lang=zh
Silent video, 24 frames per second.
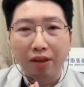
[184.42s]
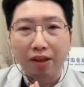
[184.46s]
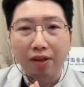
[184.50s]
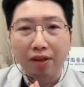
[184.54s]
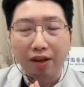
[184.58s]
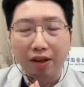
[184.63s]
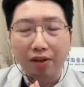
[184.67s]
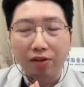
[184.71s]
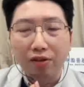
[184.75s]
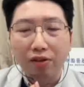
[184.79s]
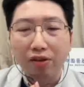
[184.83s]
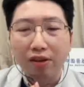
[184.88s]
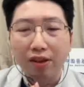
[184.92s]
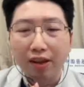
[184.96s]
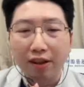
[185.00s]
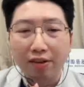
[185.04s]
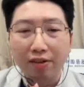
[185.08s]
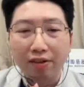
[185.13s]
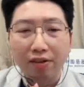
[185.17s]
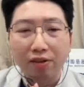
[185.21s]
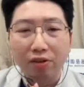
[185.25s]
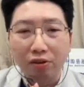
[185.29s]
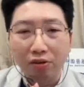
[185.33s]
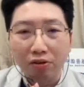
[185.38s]
男生的雄
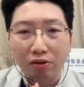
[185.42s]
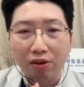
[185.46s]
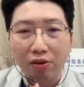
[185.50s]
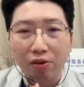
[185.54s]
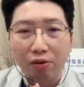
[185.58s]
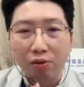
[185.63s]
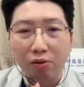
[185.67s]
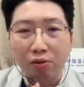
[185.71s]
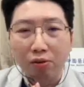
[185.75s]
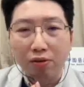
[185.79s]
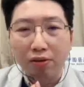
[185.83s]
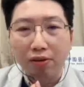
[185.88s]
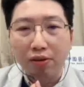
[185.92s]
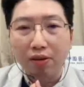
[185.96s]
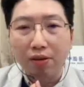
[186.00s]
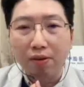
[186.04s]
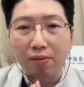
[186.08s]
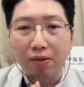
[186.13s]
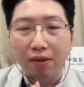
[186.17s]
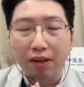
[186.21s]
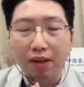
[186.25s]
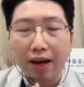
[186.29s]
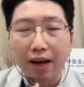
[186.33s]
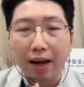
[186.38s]
性秃大概
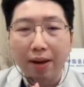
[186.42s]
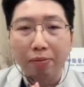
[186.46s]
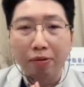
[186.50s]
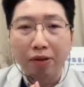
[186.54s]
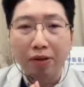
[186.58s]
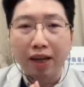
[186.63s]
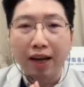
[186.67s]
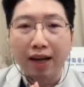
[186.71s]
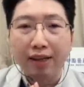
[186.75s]
不太一